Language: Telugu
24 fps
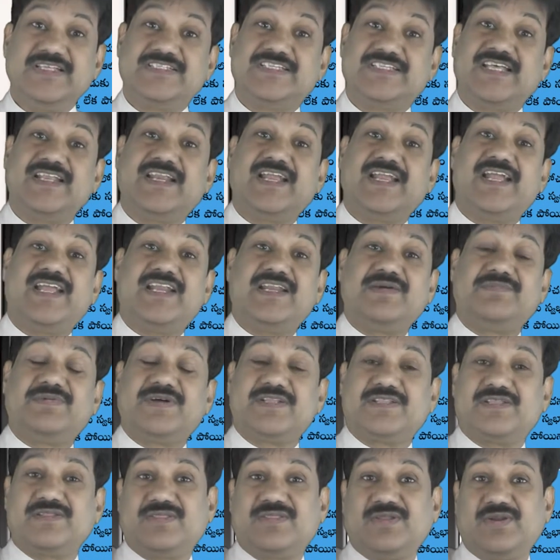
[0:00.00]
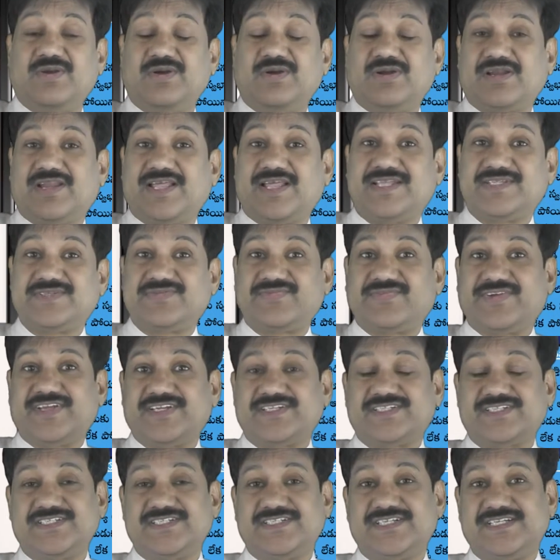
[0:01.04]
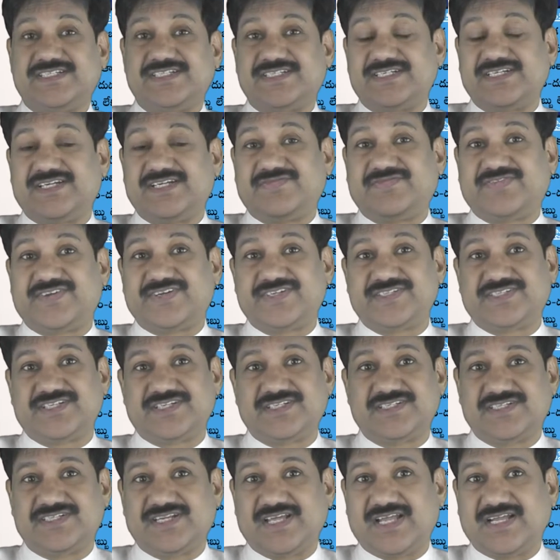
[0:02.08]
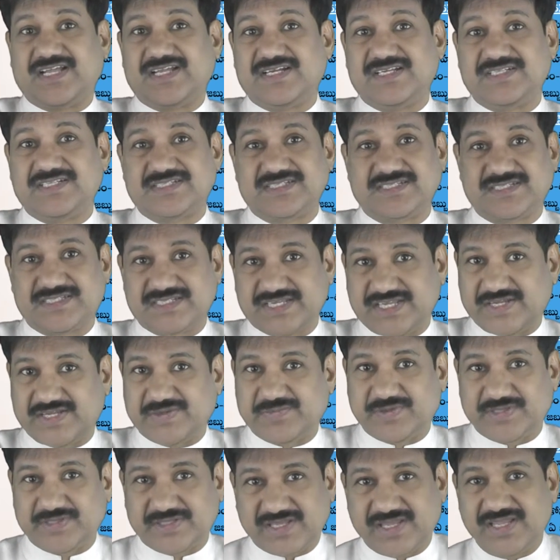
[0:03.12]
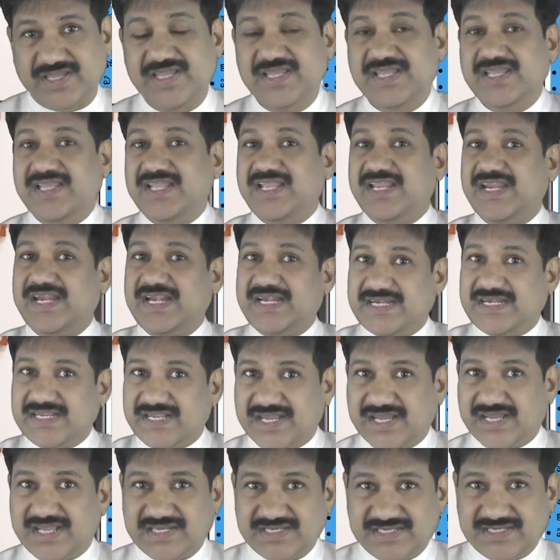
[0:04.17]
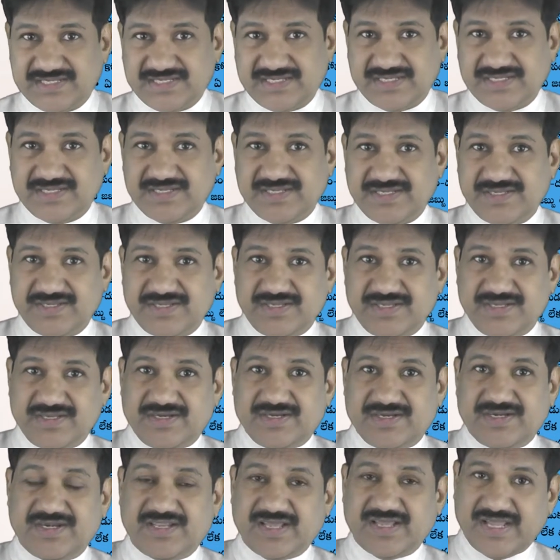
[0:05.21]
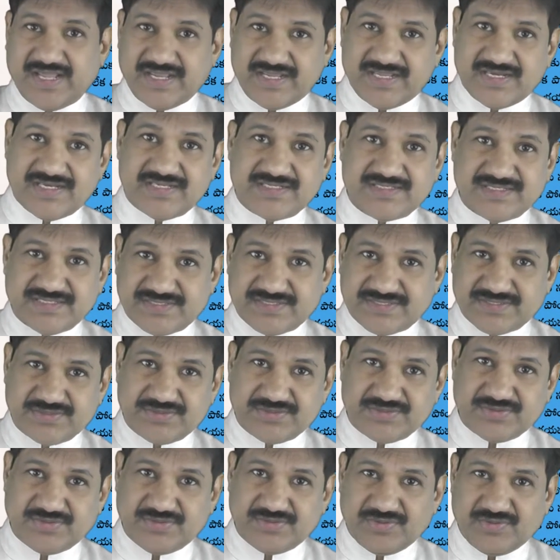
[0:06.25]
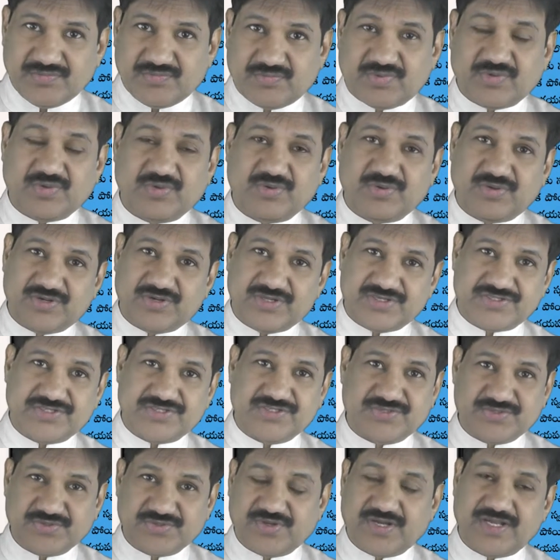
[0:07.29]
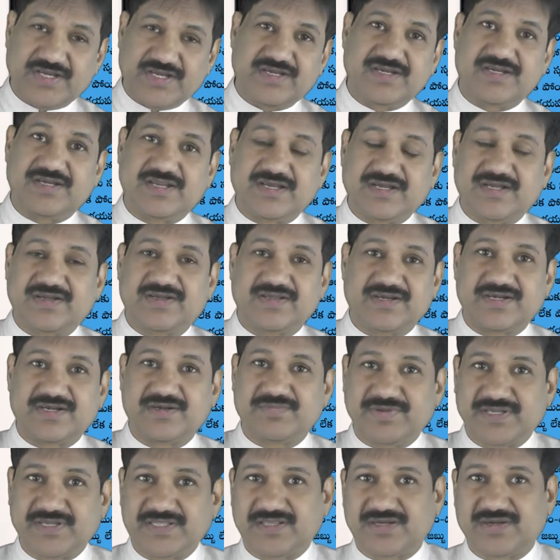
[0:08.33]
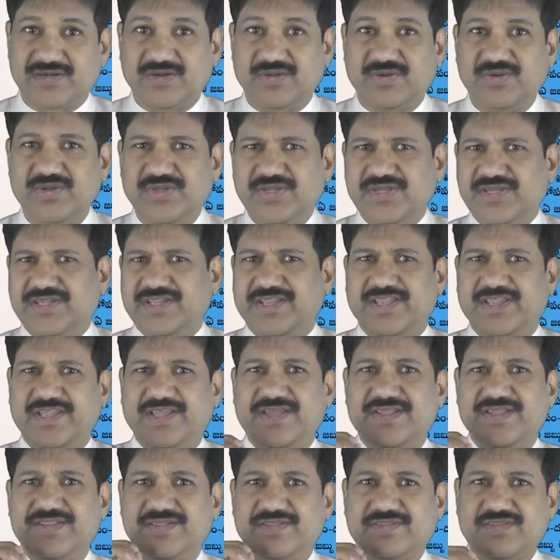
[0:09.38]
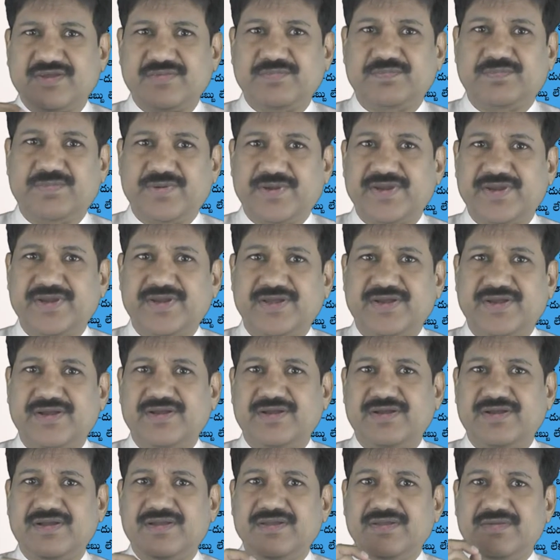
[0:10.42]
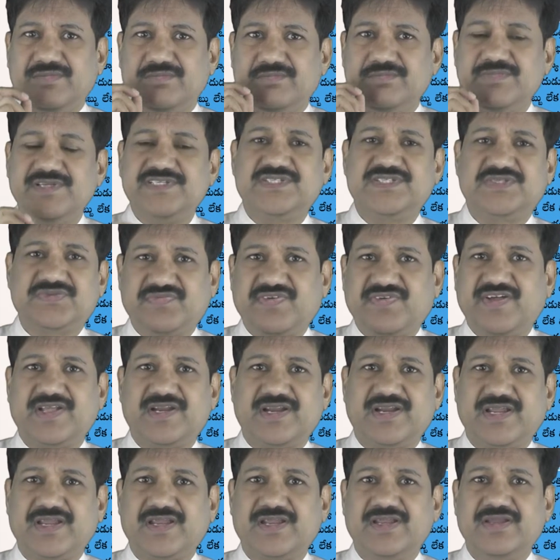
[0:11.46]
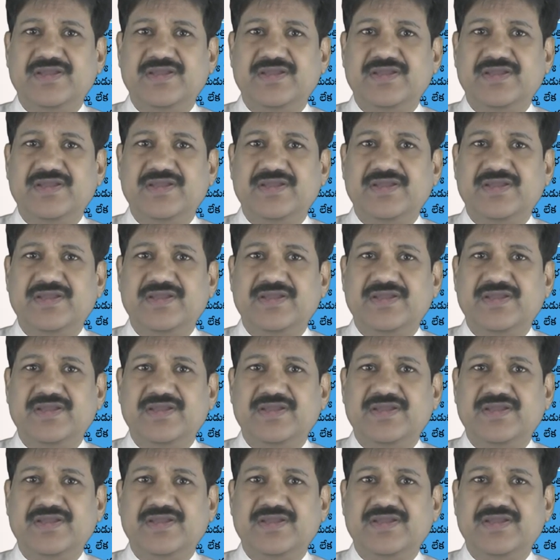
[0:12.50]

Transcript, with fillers: సరైన పద్ధతిలో క్లాసిఫికేషన్ చేసి డిఫరెన్స్ డయాగ్నోసిస్ చేయకపోతే ఈటీఆలి డయాగ్నోసిస్ ప్రోగ్నోసిస్ అనే డక్కరెంట్ మెథడ్లో ఏది తప్పైనా మిస్ఫేర్ అయ్యి